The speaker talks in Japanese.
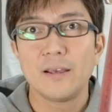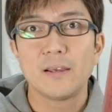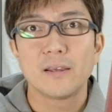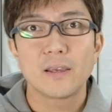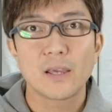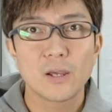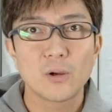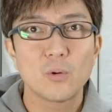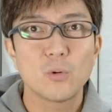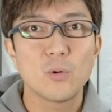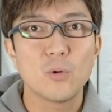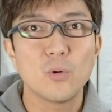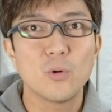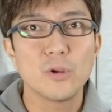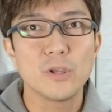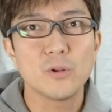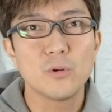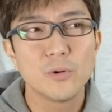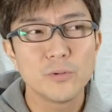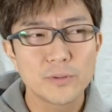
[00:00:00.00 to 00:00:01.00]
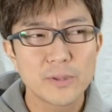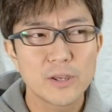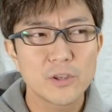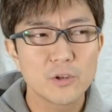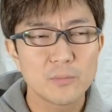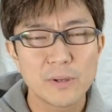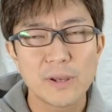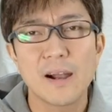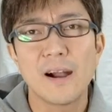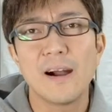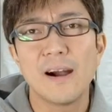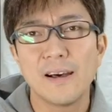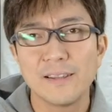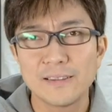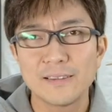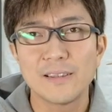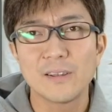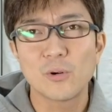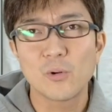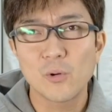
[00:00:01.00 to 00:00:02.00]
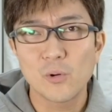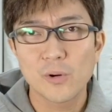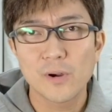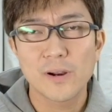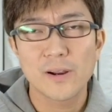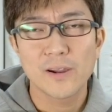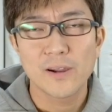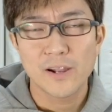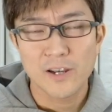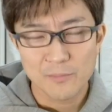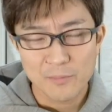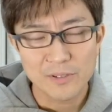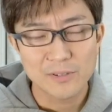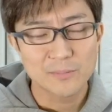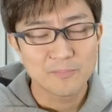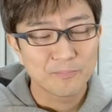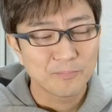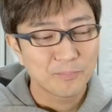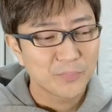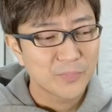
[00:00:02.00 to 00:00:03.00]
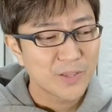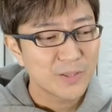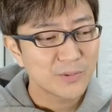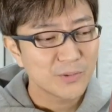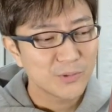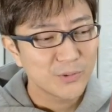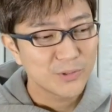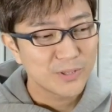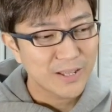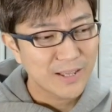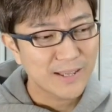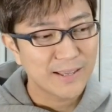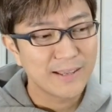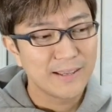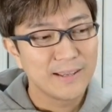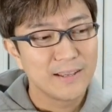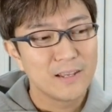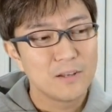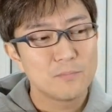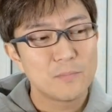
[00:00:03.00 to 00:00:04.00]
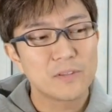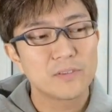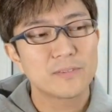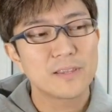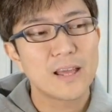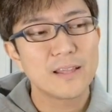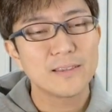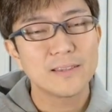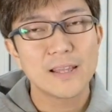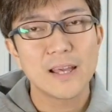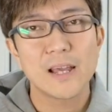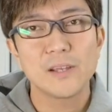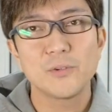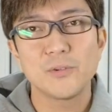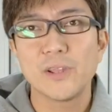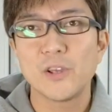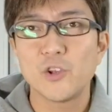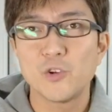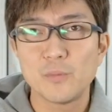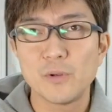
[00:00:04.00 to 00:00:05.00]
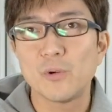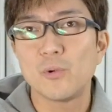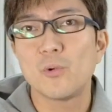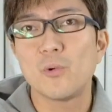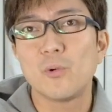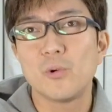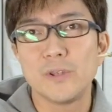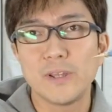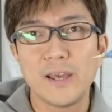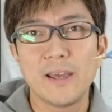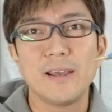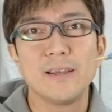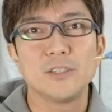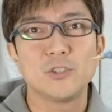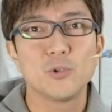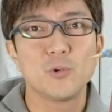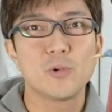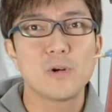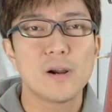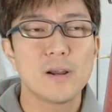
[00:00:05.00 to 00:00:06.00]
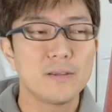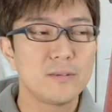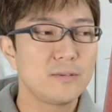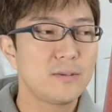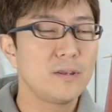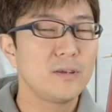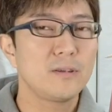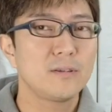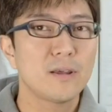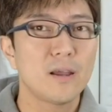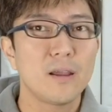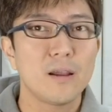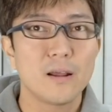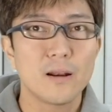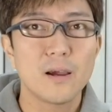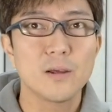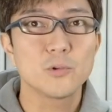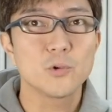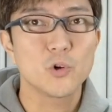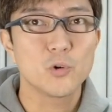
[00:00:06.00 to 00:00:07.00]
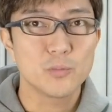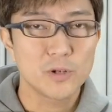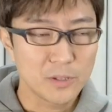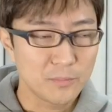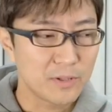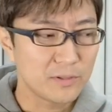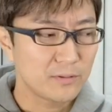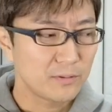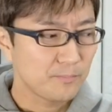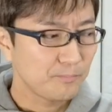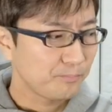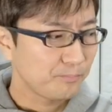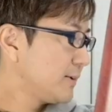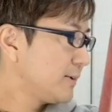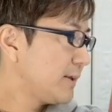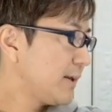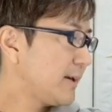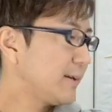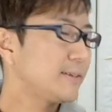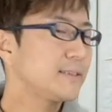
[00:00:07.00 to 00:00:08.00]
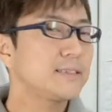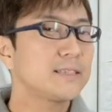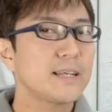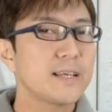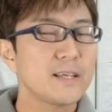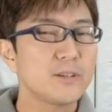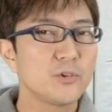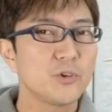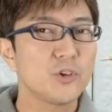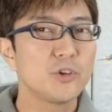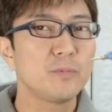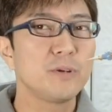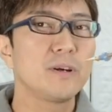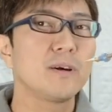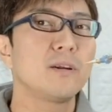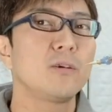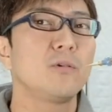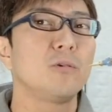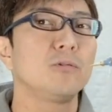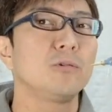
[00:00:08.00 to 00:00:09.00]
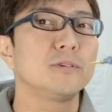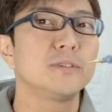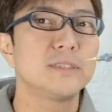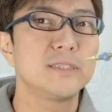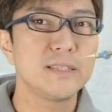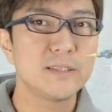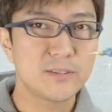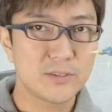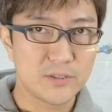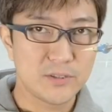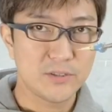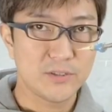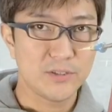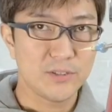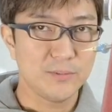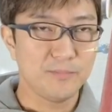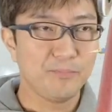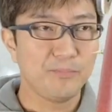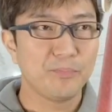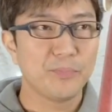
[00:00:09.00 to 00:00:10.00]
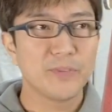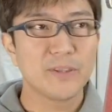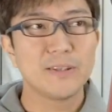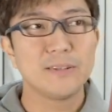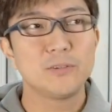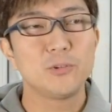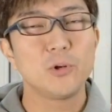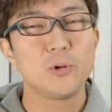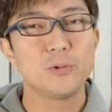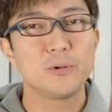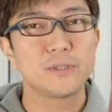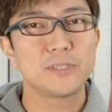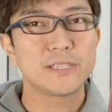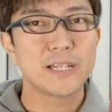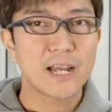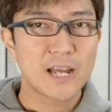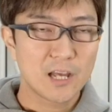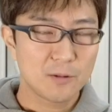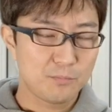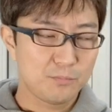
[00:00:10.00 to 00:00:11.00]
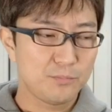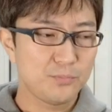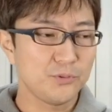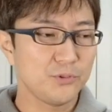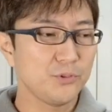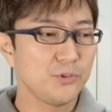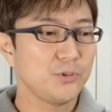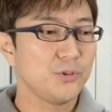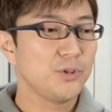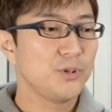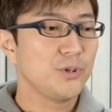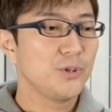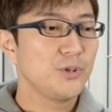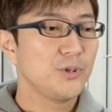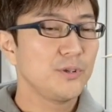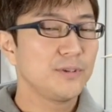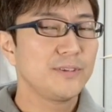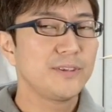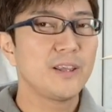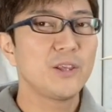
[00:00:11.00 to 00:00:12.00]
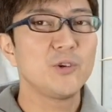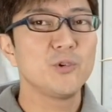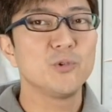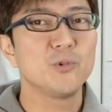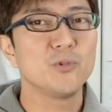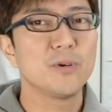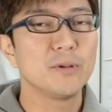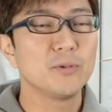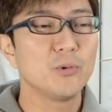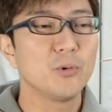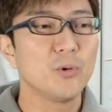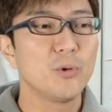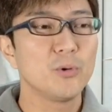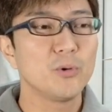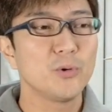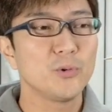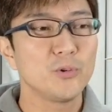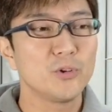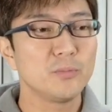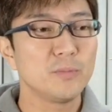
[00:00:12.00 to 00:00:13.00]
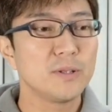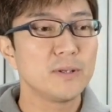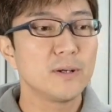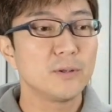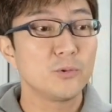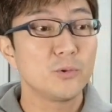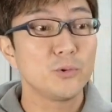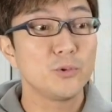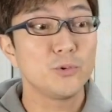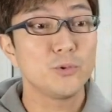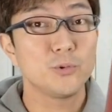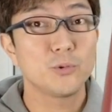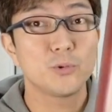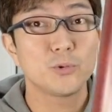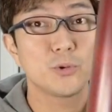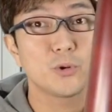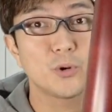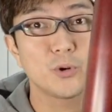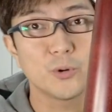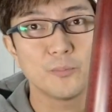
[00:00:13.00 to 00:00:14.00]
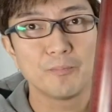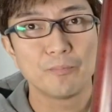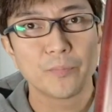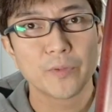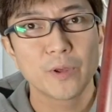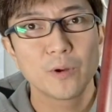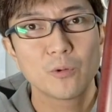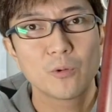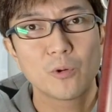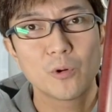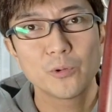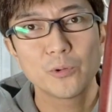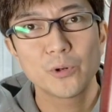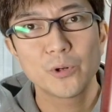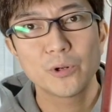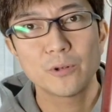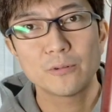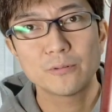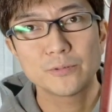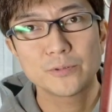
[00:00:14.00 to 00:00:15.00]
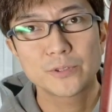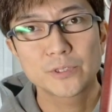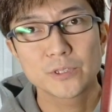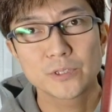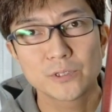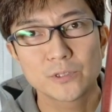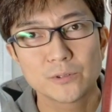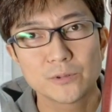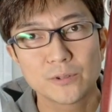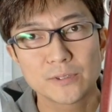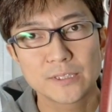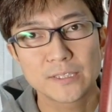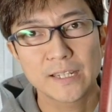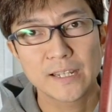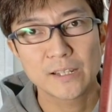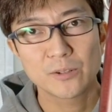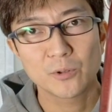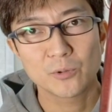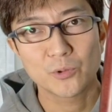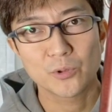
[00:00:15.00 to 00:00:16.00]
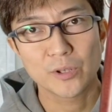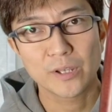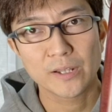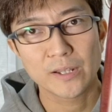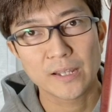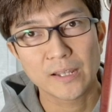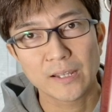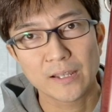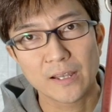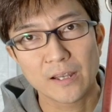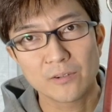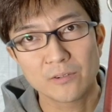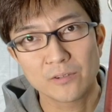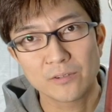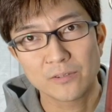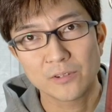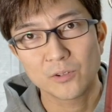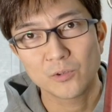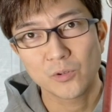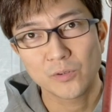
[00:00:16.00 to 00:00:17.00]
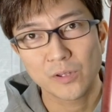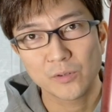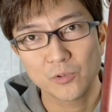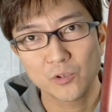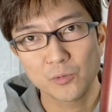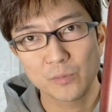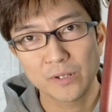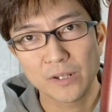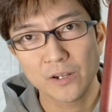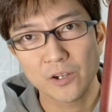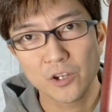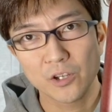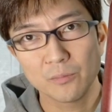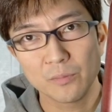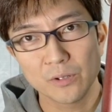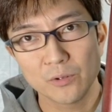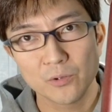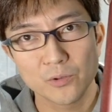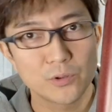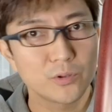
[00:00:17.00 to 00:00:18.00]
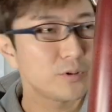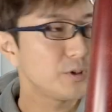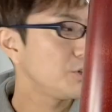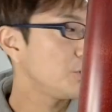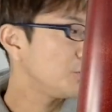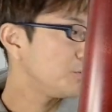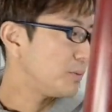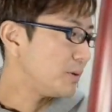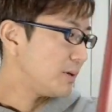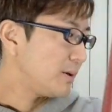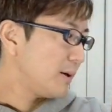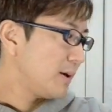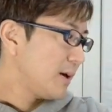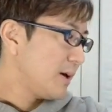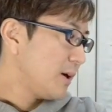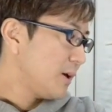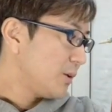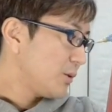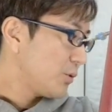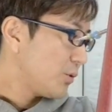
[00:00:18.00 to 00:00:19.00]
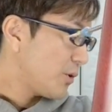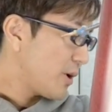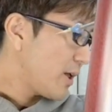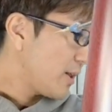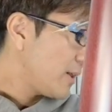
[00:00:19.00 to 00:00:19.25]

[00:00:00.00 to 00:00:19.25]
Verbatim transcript: 結構いろんな指があってこんがらがります。ですので、まあ、スタンダードな指をここで紹介していきたいかなと思います。で、杖の指からこのチス、どのシャープっていうのはどういう指かというと、この普通の杖の時にやる人差し指、中指、薬指、それ